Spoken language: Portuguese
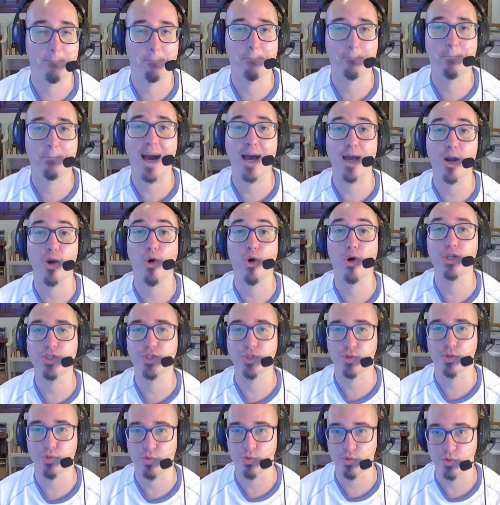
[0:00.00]

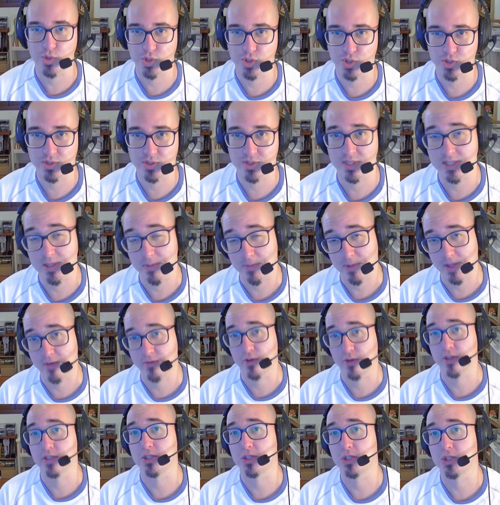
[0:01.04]
paródicos, essa palavra
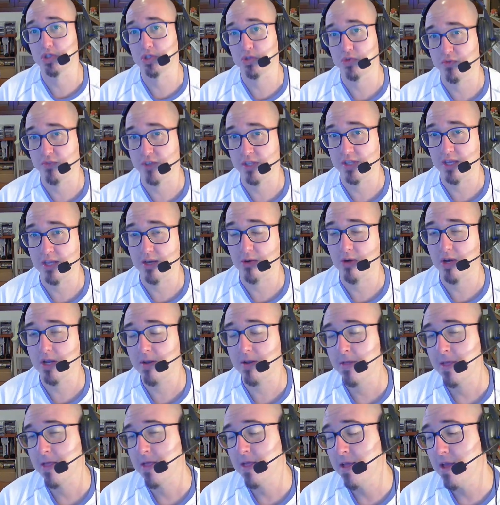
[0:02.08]
não existe, eu inventei agora,
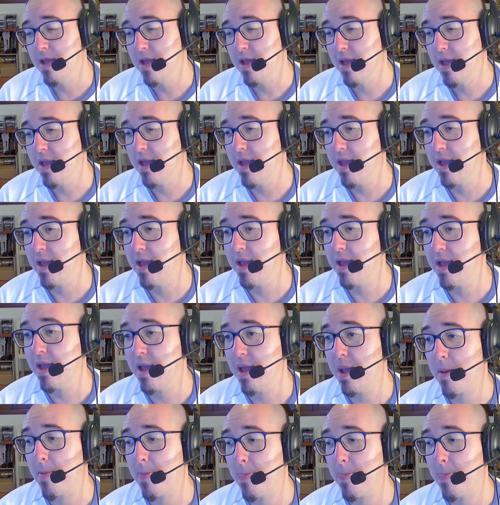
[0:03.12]
é,